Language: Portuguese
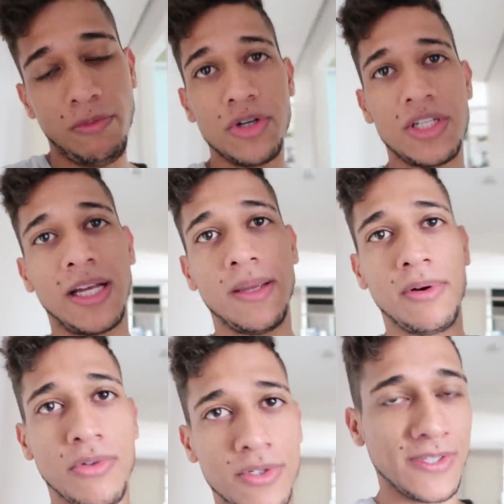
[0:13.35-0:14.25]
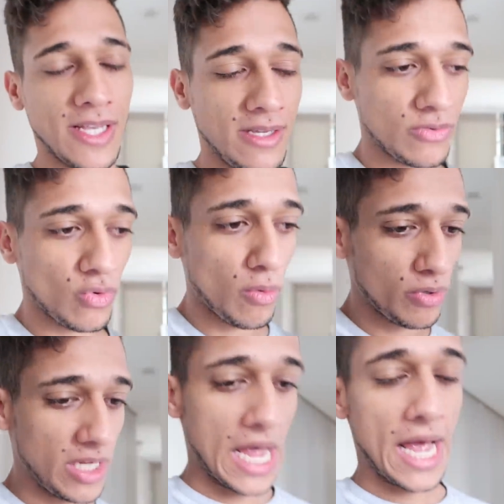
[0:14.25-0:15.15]
Eu vou mostrar aqui pra vocês como
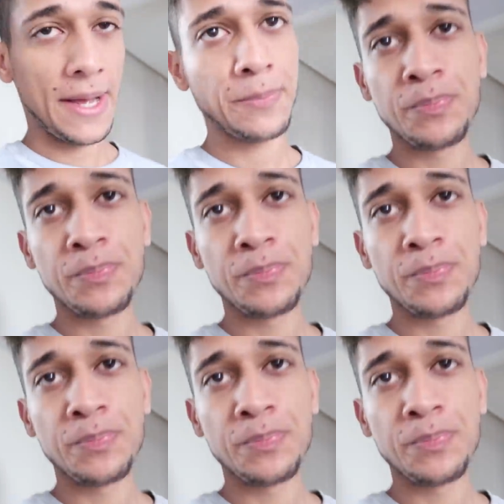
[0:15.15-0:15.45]
que é,